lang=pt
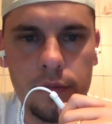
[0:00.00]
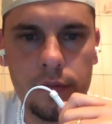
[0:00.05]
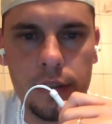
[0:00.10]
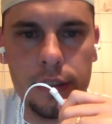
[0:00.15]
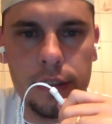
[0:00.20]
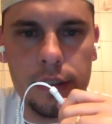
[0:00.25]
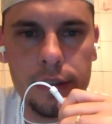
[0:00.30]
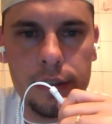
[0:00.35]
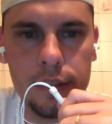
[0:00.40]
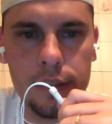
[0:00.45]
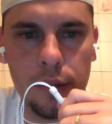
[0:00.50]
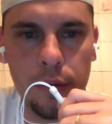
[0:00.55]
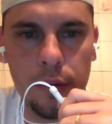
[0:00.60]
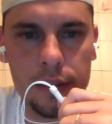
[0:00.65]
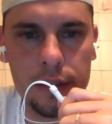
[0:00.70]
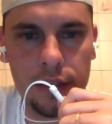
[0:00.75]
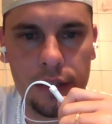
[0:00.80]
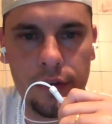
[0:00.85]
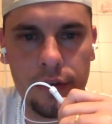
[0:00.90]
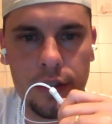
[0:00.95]

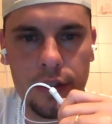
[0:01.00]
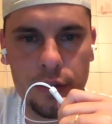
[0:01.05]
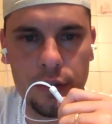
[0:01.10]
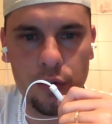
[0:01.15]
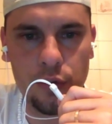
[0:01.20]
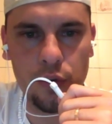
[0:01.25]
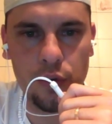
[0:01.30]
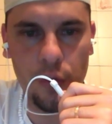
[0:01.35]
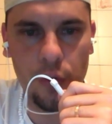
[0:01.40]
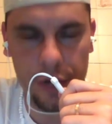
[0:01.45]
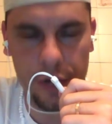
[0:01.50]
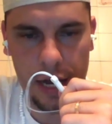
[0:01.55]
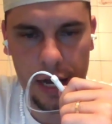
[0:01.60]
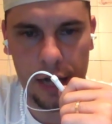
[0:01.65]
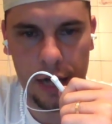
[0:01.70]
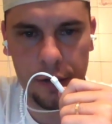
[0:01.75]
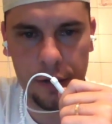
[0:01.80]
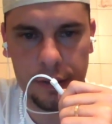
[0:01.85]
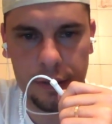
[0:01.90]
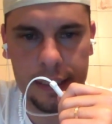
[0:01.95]
Então, através do
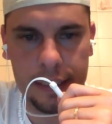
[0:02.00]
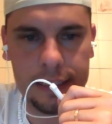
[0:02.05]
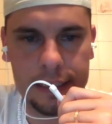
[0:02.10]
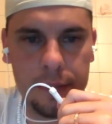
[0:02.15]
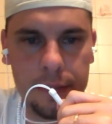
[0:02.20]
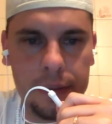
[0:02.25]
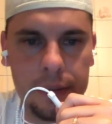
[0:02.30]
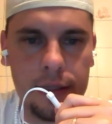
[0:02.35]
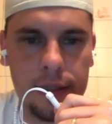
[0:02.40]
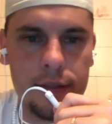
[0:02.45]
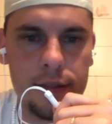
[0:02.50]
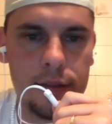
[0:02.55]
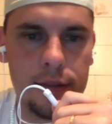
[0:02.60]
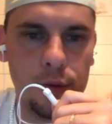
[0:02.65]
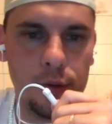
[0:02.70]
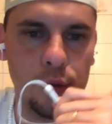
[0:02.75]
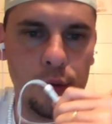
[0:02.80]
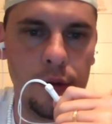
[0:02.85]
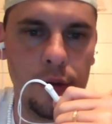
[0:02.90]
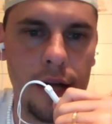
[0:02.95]
oráculo e da
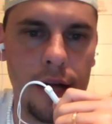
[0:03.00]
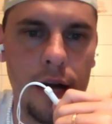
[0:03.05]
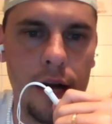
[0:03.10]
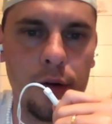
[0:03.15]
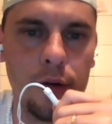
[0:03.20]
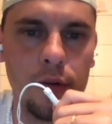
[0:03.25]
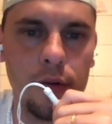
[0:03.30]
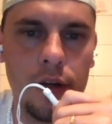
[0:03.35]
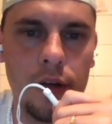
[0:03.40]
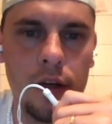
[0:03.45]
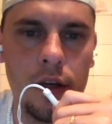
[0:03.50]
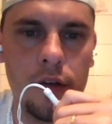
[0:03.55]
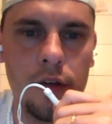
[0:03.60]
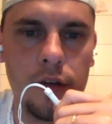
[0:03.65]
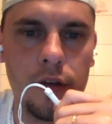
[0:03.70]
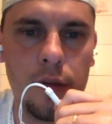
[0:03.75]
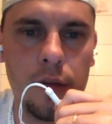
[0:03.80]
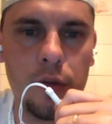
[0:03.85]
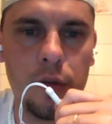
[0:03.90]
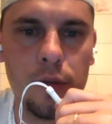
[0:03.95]
interpretação do oráculo,
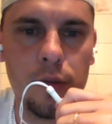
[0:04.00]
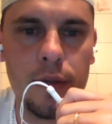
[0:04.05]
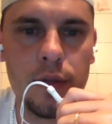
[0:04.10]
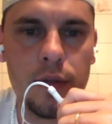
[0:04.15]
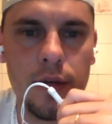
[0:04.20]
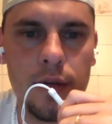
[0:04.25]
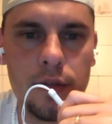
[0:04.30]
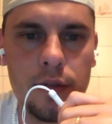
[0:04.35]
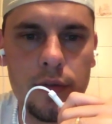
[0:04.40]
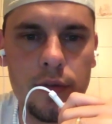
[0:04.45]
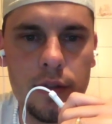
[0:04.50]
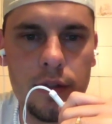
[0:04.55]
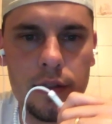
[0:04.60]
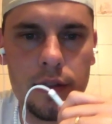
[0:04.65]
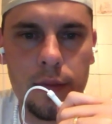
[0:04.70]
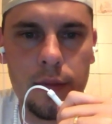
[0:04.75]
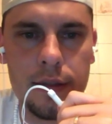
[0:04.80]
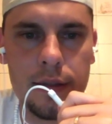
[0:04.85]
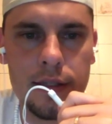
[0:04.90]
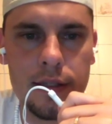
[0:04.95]
fica muito mais fácil você
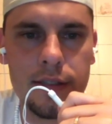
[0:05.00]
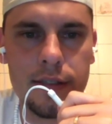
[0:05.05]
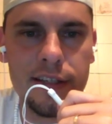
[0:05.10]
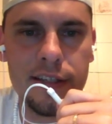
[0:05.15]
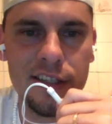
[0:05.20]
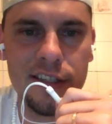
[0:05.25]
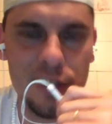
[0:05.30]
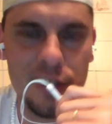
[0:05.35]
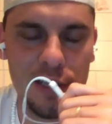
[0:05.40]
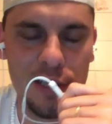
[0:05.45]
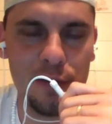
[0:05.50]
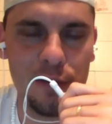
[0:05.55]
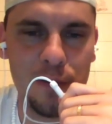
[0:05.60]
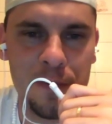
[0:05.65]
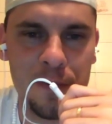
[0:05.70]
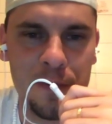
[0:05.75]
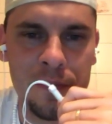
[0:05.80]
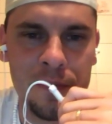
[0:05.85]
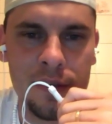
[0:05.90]
ser mais assertivo.